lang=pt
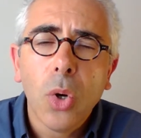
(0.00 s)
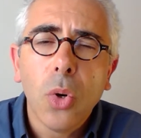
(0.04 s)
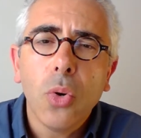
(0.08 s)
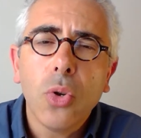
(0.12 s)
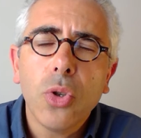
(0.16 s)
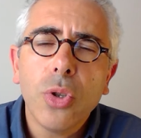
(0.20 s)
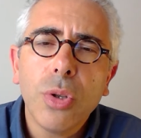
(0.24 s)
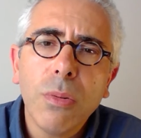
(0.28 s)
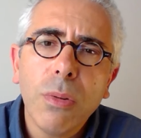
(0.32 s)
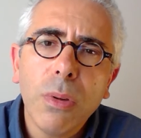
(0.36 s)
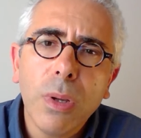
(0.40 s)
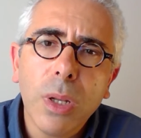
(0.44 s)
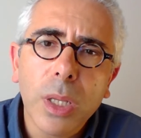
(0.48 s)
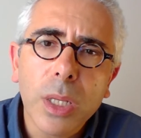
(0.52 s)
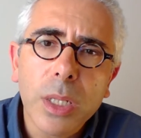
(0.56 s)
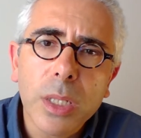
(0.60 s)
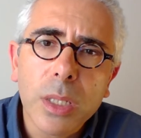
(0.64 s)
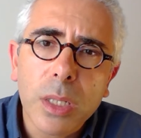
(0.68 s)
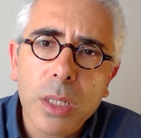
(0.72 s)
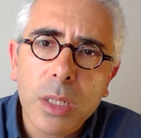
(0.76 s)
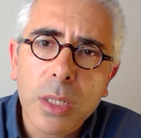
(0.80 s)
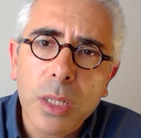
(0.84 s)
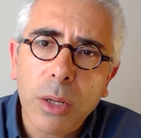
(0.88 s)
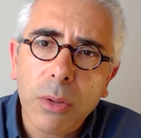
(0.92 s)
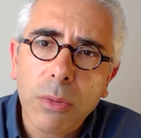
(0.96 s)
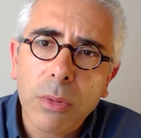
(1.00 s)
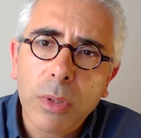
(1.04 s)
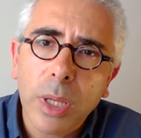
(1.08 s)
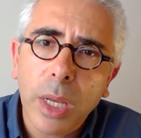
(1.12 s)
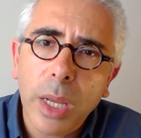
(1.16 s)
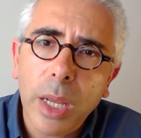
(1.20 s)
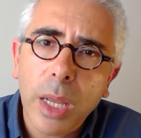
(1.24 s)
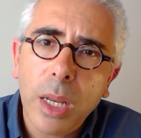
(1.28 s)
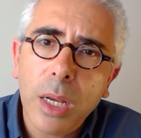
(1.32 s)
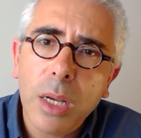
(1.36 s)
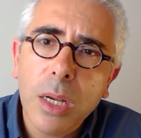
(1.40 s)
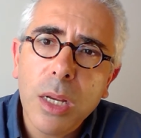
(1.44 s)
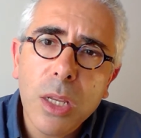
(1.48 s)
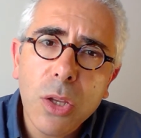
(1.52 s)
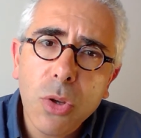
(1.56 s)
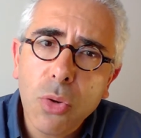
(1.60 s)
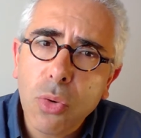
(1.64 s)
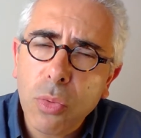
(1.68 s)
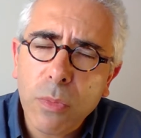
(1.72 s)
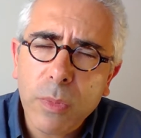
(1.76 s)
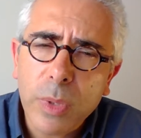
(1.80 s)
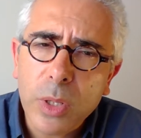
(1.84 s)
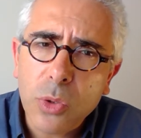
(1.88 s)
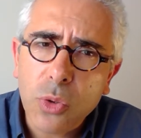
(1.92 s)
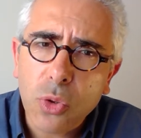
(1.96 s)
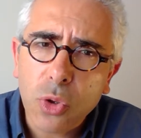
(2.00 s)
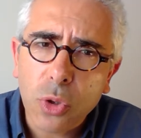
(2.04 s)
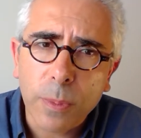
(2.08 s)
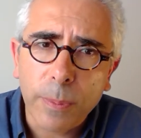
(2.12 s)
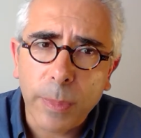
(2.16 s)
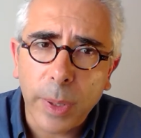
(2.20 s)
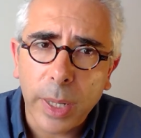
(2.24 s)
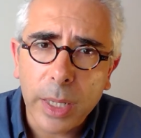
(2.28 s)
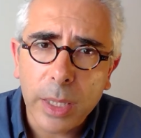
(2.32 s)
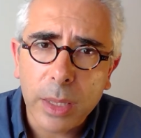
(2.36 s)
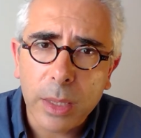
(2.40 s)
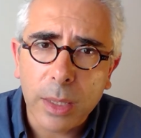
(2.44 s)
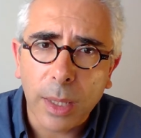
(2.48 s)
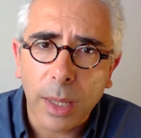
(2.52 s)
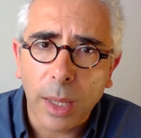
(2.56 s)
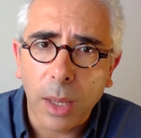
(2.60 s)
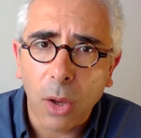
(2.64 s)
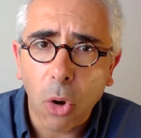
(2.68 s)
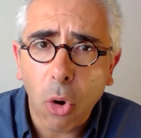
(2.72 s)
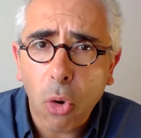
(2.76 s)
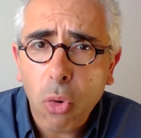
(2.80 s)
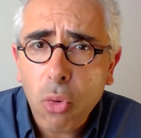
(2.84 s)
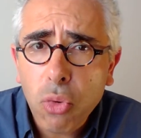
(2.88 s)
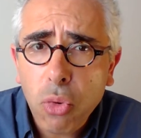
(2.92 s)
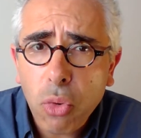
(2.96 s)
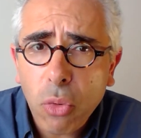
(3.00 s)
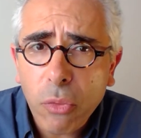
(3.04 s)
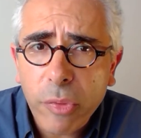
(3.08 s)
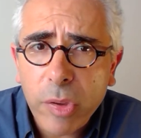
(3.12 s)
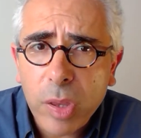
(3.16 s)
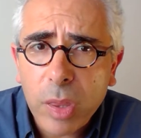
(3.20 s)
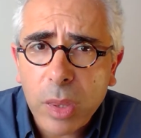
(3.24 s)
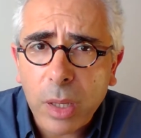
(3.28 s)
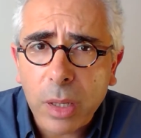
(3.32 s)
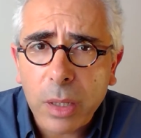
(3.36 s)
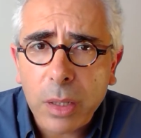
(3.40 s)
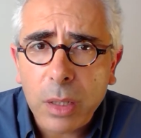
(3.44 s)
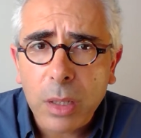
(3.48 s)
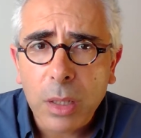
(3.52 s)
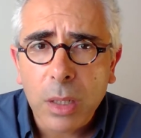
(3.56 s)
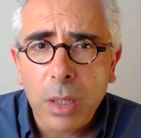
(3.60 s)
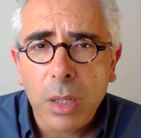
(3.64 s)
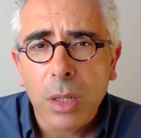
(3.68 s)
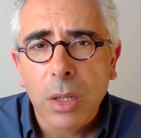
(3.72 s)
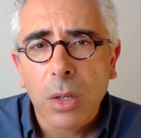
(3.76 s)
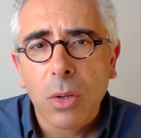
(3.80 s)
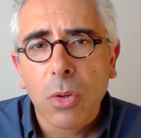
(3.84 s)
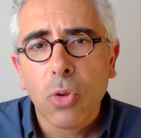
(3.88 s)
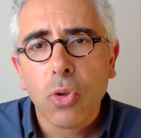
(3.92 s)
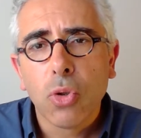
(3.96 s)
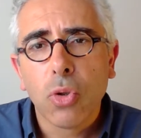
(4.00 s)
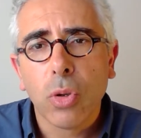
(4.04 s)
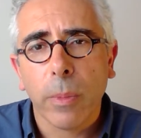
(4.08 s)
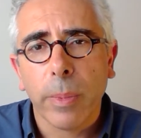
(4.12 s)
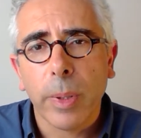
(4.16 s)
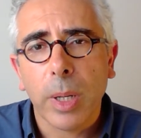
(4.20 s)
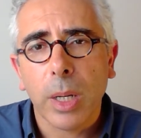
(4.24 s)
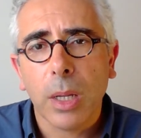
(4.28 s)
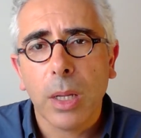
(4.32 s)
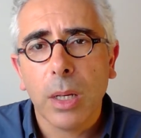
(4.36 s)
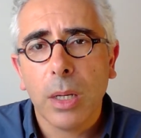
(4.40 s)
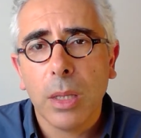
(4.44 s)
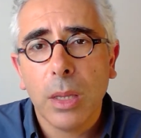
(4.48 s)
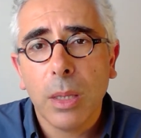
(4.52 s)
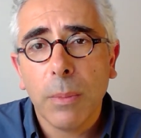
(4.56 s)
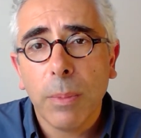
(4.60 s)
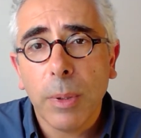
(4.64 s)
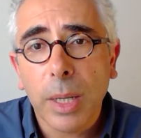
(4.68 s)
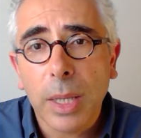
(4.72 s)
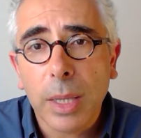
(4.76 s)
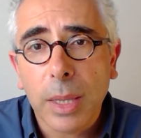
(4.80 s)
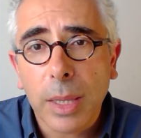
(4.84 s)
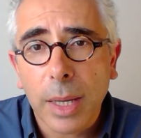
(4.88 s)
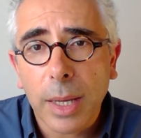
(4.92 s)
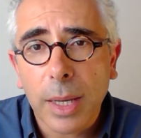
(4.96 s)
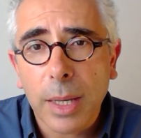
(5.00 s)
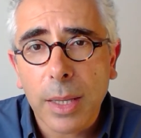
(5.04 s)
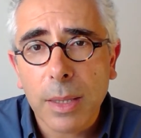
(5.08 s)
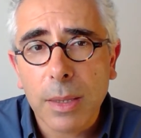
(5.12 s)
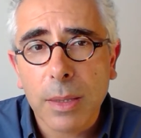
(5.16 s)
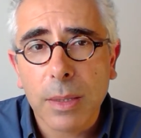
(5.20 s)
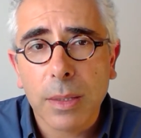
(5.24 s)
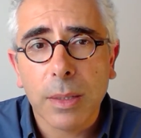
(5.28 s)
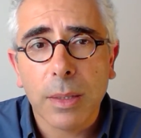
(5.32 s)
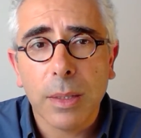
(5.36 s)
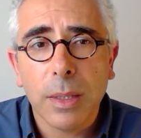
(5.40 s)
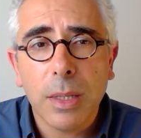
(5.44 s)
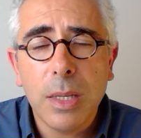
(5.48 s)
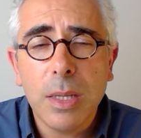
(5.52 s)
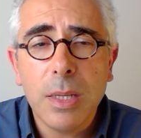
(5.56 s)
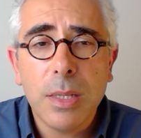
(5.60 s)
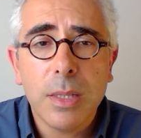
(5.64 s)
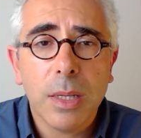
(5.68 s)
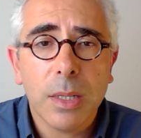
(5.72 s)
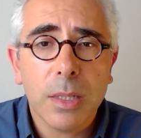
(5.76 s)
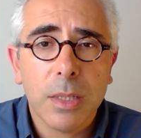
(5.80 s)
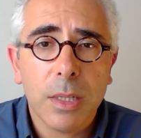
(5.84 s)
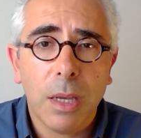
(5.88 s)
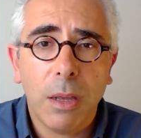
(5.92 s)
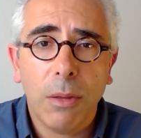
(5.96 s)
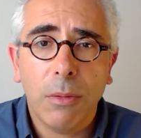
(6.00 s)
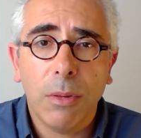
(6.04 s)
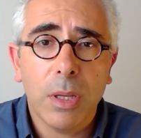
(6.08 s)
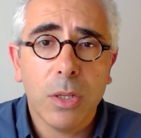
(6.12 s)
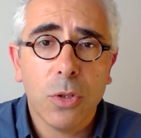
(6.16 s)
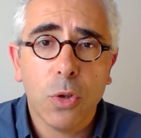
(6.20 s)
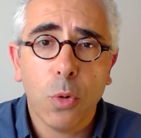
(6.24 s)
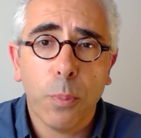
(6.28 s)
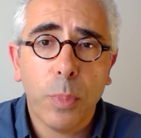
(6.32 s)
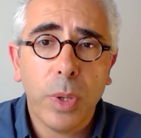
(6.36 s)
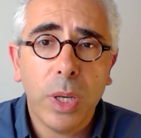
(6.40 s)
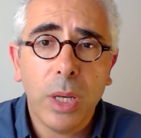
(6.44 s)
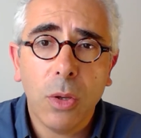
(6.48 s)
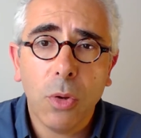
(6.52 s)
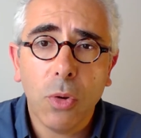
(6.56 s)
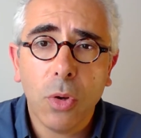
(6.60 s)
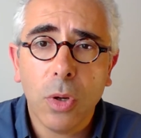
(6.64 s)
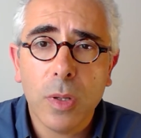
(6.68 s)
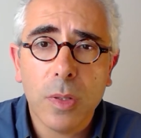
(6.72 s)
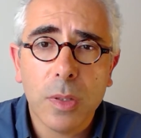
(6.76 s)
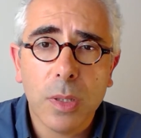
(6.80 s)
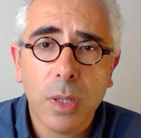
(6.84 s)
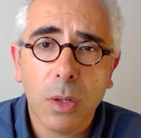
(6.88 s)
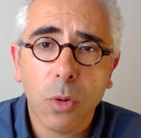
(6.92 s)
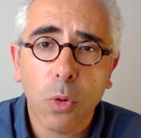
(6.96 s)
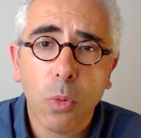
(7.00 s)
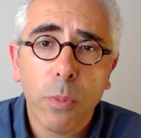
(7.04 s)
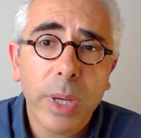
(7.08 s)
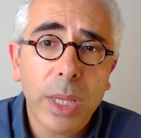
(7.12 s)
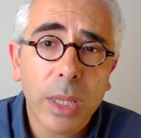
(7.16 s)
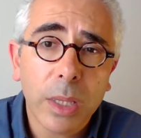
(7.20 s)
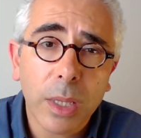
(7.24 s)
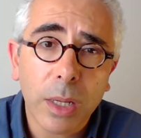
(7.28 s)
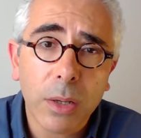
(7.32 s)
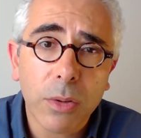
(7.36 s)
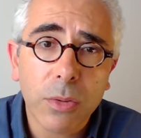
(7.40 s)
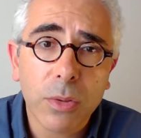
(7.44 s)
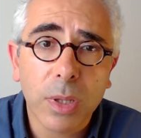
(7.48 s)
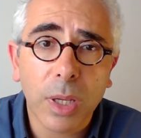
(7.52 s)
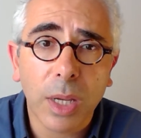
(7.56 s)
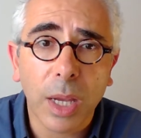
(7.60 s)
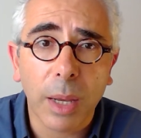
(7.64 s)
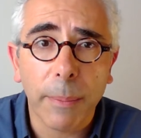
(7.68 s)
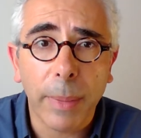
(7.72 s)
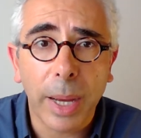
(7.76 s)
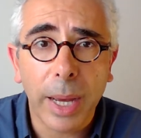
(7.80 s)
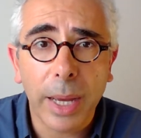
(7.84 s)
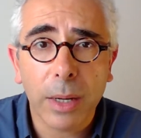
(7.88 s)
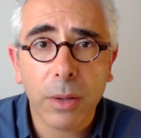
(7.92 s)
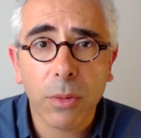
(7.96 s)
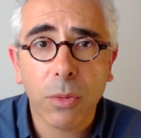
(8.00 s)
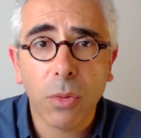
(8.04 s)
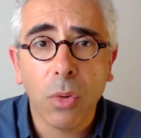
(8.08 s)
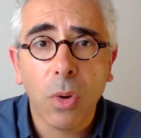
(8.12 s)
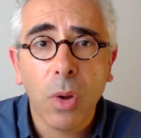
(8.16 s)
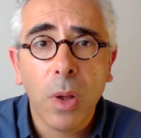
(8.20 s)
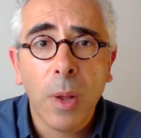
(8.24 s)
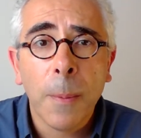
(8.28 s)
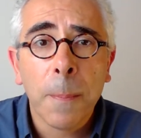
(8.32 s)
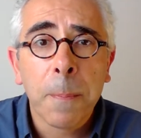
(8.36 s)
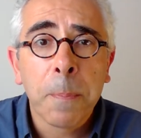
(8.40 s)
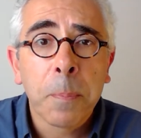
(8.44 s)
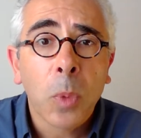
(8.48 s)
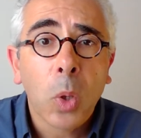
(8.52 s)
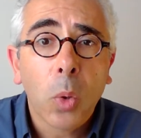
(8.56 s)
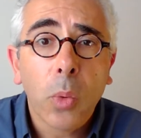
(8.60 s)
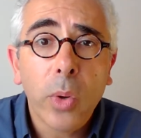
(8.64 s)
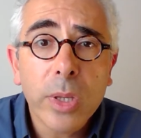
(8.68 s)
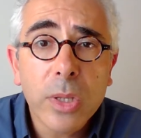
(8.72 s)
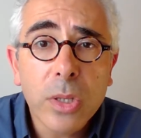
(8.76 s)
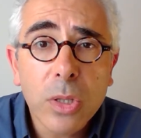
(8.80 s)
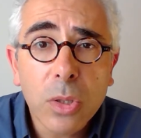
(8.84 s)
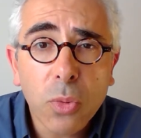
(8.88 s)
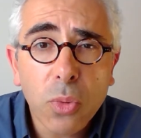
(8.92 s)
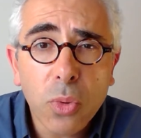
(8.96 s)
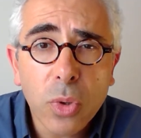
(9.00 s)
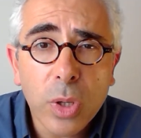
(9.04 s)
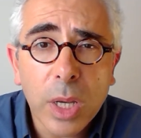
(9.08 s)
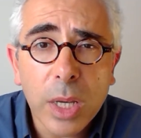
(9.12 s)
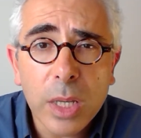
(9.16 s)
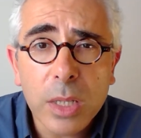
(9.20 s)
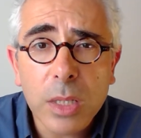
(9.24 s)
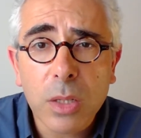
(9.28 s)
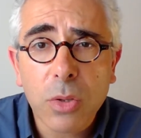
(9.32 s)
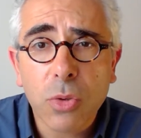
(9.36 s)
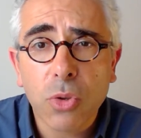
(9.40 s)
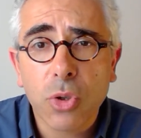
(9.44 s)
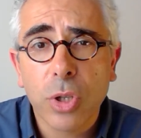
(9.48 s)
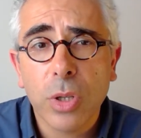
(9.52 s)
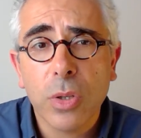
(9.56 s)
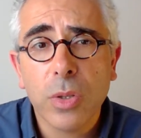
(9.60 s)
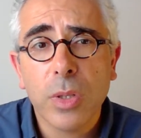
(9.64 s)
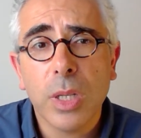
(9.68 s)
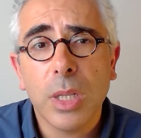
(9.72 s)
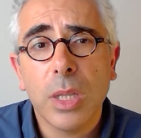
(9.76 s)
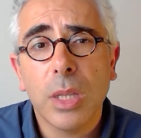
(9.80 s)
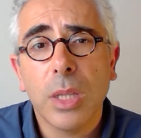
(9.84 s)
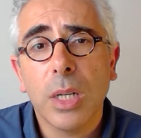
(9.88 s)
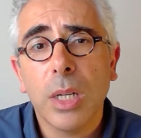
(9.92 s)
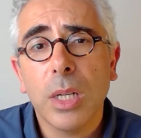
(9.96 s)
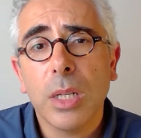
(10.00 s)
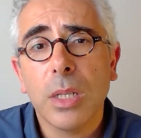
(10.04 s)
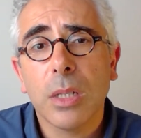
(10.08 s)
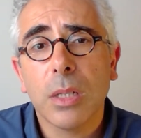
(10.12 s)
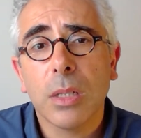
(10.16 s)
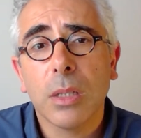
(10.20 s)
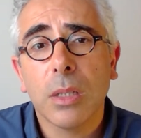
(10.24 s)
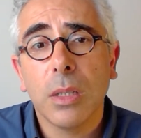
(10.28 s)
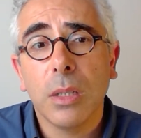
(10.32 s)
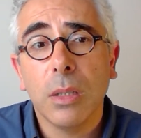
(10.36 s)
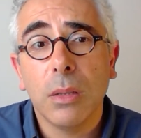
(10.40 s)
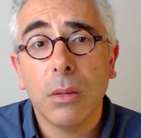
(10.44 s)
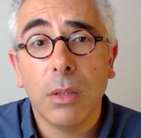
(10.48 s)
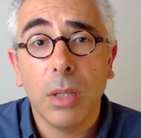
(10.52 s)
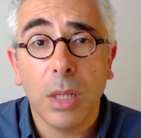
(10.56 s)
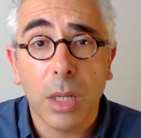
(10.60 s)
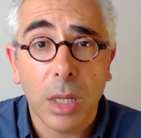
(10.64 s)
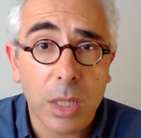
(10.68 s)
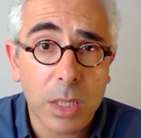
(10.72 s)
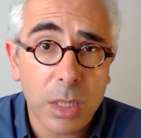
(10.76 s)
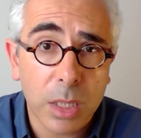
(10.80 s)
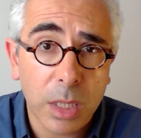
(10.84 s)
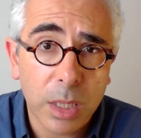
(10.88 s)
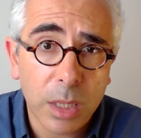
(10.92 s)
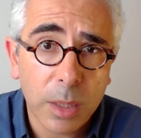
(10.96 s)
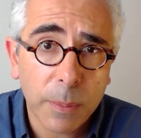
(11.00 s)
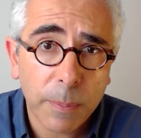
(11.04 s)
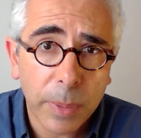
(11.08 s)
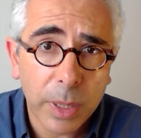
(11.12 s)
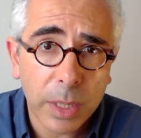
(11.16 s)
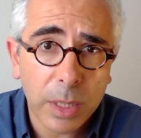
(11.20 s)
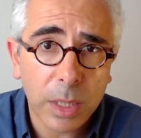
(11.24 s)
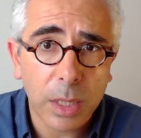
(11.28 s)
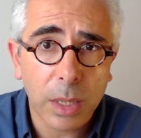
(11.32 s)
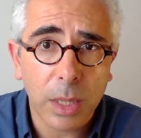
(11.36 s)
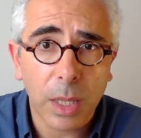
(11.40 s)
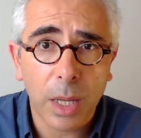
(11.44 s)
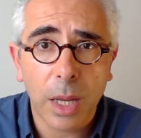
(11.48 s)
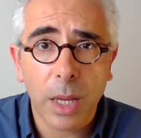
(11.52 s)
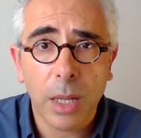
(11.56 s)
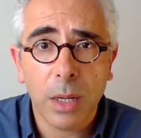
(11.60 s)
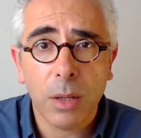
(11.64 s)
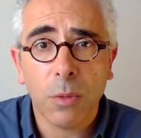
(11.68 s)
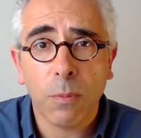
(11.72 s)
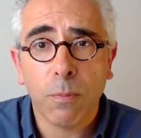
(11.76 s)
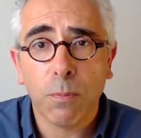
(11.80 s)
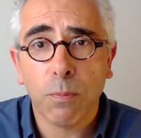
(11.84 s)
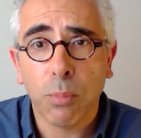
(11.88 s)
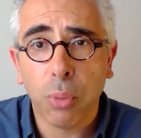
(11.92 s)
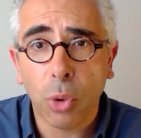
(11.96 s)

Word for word: Os jornalistas não têm nenhuma suspeita ou dúvida sobre a credibilidade e isenção das opiniões e comentários de Camargo quando se conhecem os seus interesses de dirigente partidário,